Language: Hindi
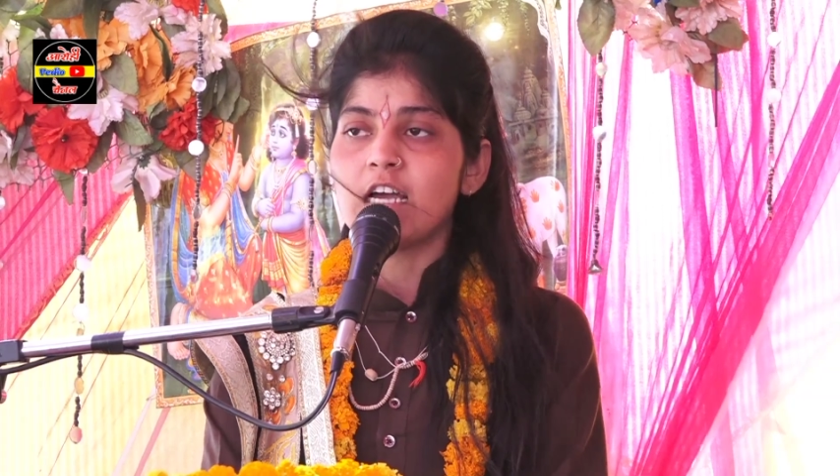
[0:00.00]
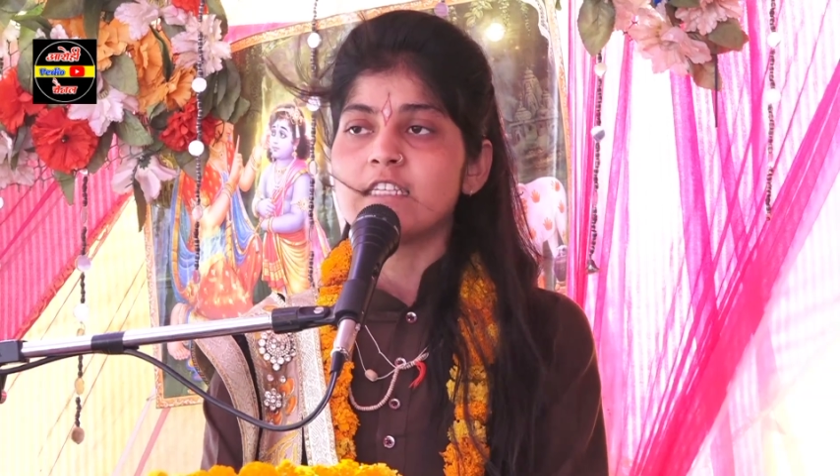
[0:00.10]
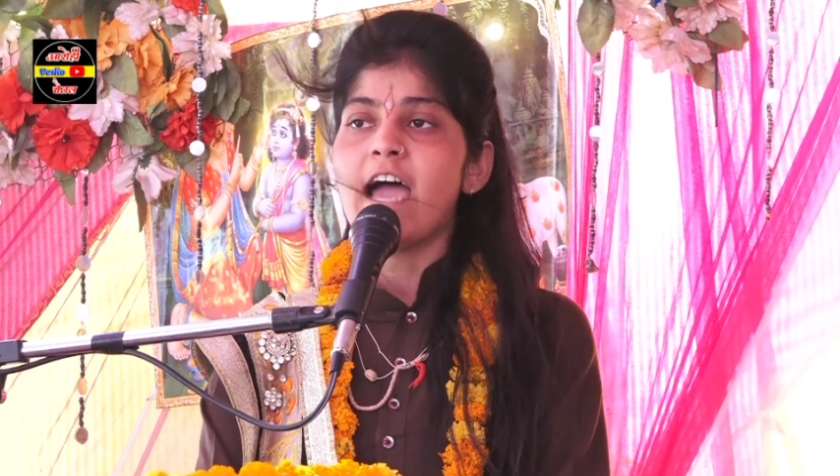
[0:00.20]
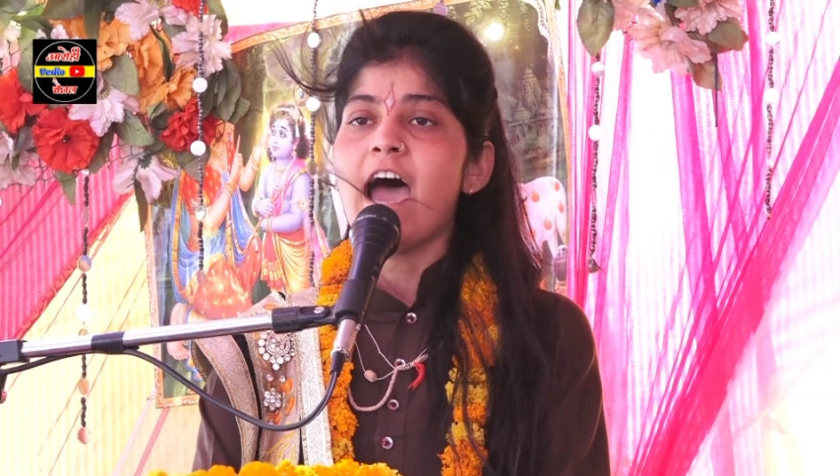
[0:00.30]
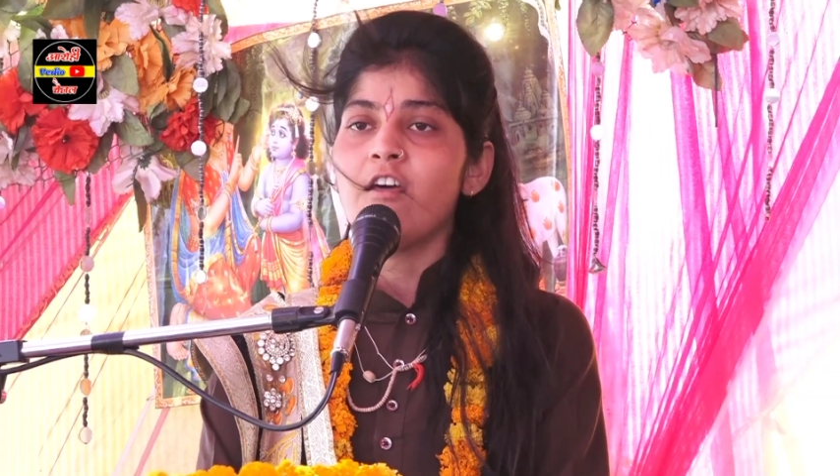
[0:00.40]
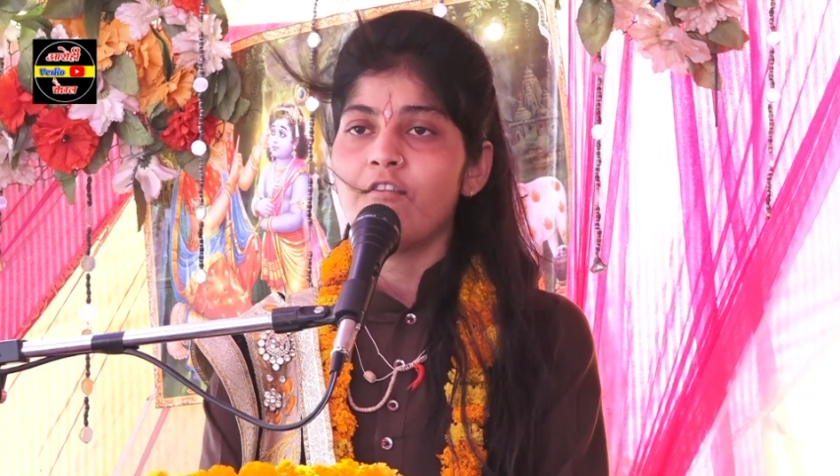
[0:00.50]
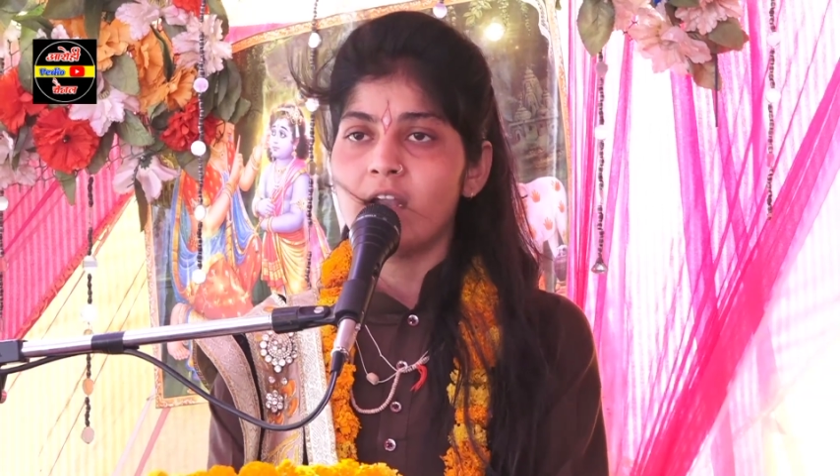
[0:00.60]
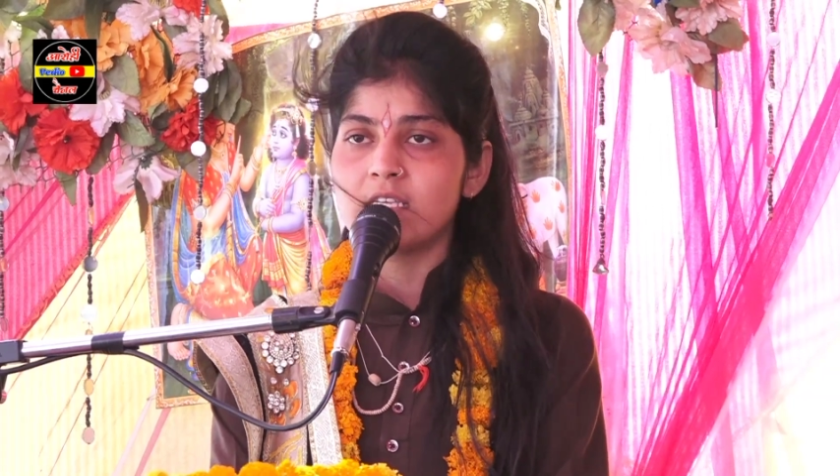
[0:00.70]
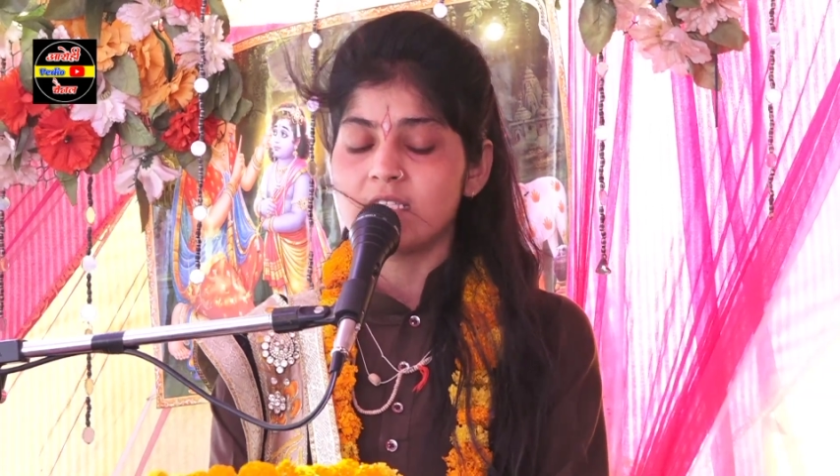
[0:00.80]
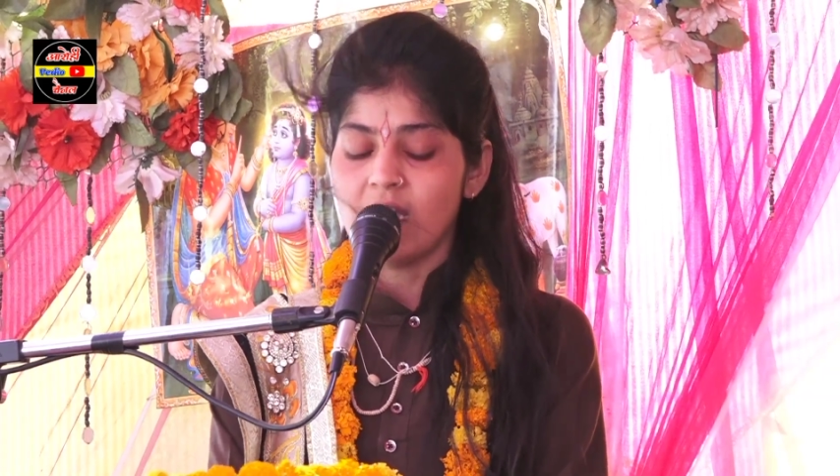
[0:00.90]
हजार
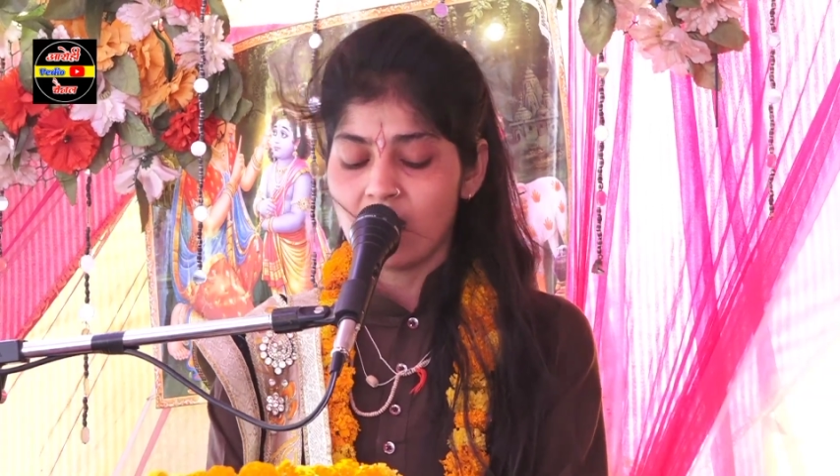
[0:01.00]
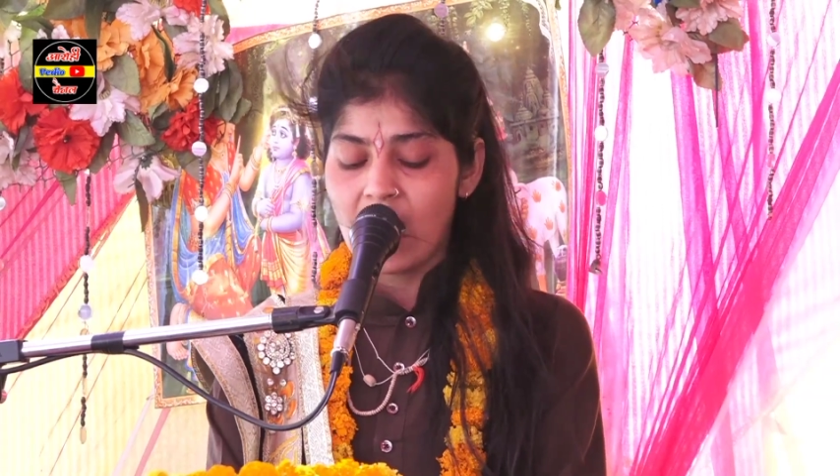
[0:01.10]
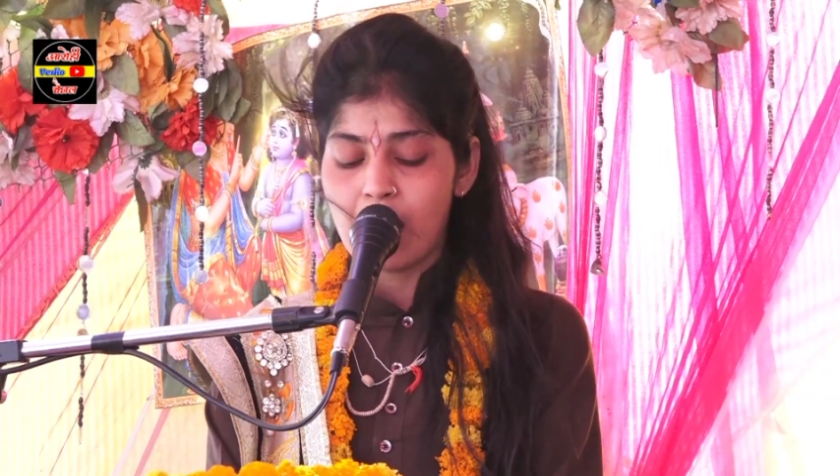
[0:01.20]
वर्ष तक